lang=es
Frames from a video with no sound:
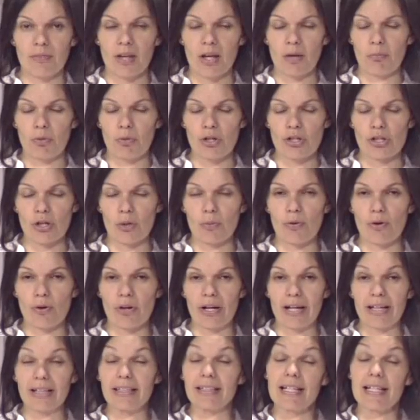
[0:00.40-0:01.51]
pues
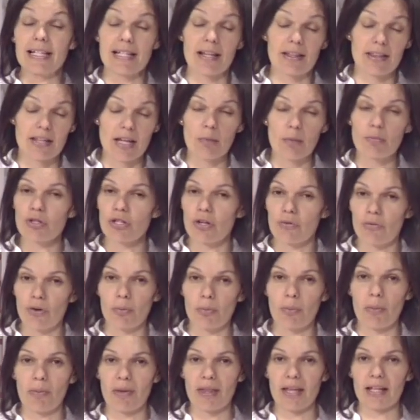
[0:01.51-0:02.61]
como les decíamos, de
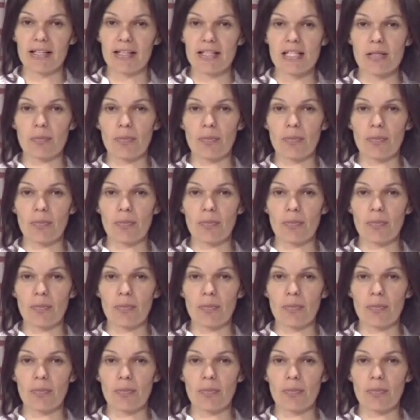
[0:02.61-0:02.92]
forma inmediata